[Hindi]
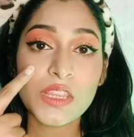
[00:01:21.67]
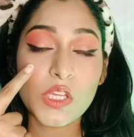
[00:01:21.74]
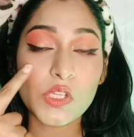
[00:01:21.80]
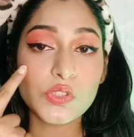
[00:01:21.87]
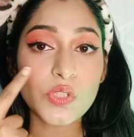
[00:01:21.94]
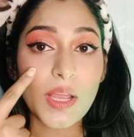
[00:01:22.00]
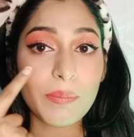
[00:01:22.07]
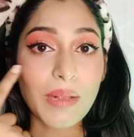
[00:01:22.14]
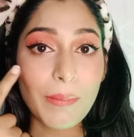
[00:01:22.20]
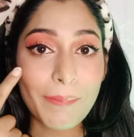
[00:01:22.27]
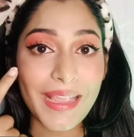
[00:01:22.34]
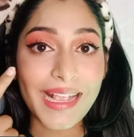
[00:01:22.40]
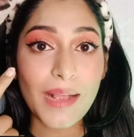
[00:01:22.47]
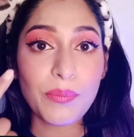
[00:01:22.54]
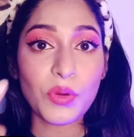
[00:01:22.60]
तो जो आपका
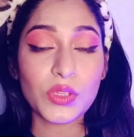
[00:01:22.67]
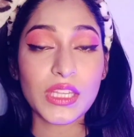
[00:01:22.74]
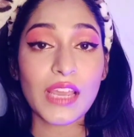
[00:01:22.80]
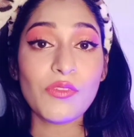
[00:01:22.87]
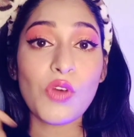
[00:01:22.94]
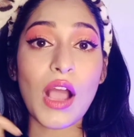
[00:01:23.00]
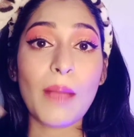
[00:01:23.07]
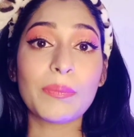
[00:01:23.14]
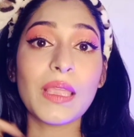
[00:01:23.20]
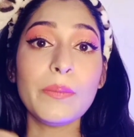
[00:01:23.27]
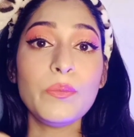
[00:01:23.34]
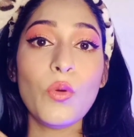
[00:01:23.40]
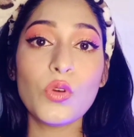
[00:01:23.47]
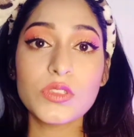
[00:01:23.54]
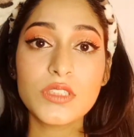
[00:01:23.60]
मेकअप होता है वो आपके
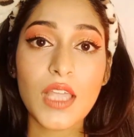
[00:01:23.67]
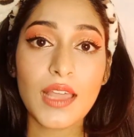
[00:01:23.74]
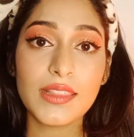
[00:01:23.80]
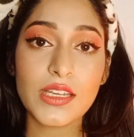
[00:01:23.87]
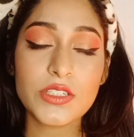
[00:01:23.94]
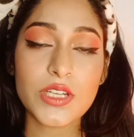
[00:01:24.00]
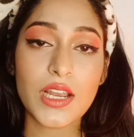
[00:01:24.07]
पोर्स के अंदर